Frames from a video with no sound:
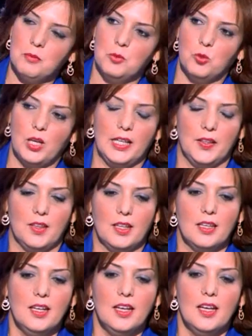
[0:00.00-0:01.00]
الملاحظين
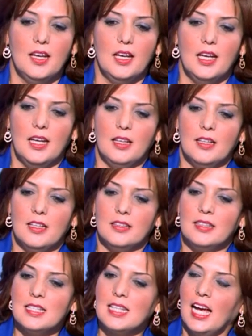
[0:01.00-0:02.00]
آه،
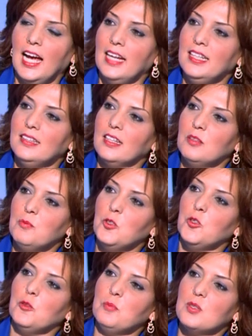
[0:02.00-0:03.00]
التسعة حالات كانت
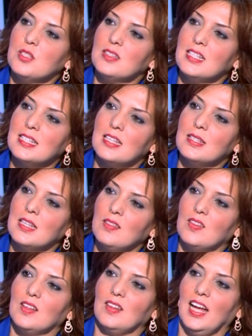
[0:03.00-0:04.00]
منهم تس
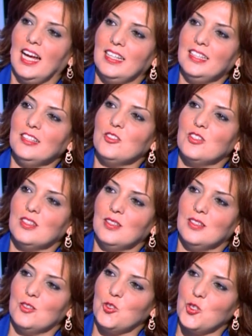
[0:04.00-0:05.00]
ستة حالات
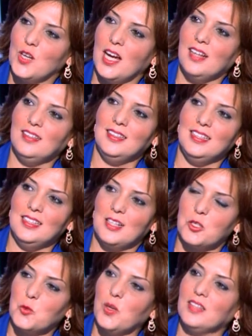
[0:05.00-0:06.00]
آه، شراء
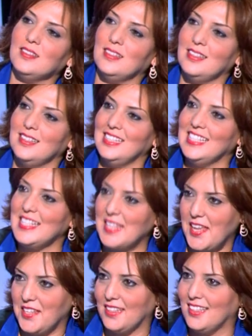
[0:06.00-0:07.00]
لأصوات آه،
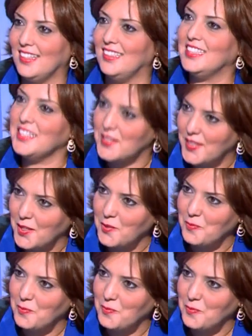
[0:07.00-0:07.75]
نسائية لنساء